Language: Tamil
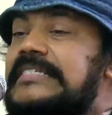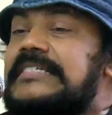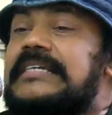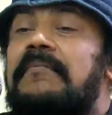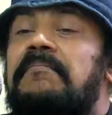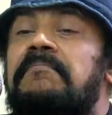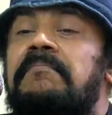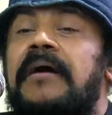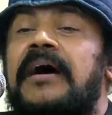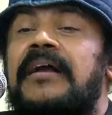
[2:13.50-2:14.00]

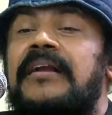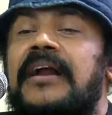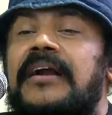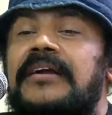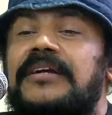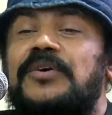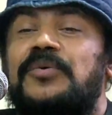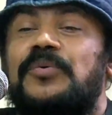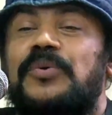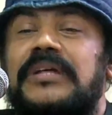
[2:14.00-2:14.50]
ஜப்பான்
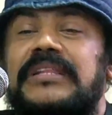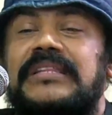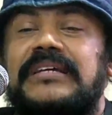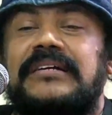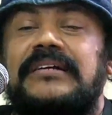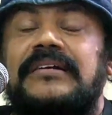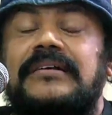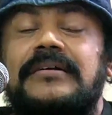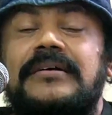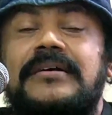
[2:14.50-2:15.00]
நாட்டு
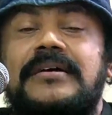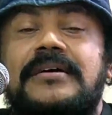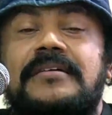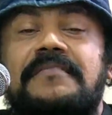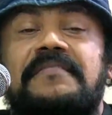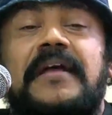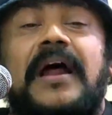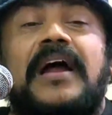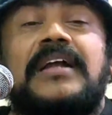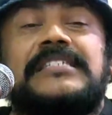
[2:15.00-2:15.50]
குழந்தைகள்
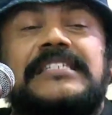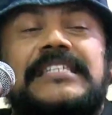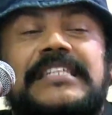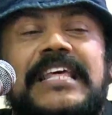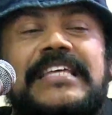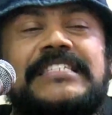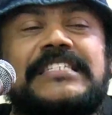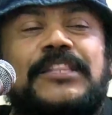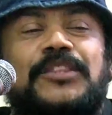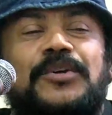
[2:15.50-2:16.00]
பிரான்ஸ்
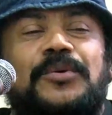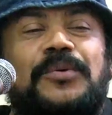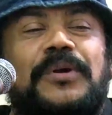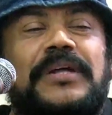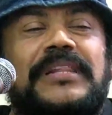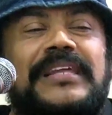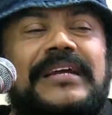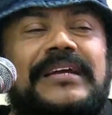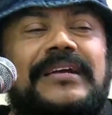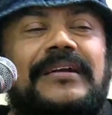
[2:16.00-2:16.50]
தேசத்து
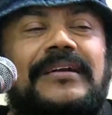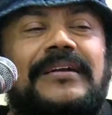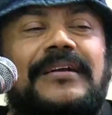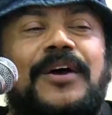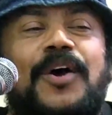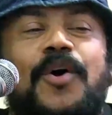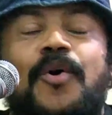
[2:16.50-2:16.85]
குழந்தைகள்